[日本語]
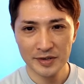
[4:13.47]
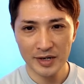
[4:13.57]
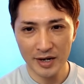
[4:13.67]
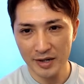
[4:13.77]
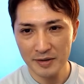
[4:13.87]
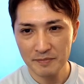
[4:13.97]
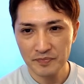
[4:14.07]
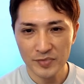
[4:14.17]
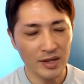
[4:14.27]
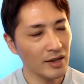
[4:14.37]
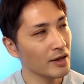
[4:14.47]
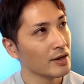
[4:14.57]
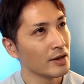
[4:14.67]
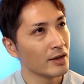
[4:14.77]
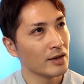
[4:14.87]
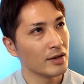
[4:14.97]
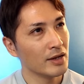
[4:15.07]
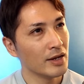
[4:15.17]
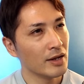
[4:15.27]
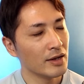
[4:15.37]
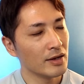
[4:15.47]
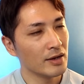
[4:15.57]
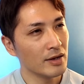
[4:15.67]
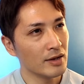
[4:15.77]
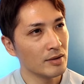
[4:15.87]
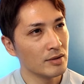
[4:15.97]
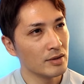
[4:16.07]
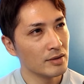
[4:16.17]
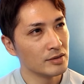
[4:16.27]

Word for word: はいでえー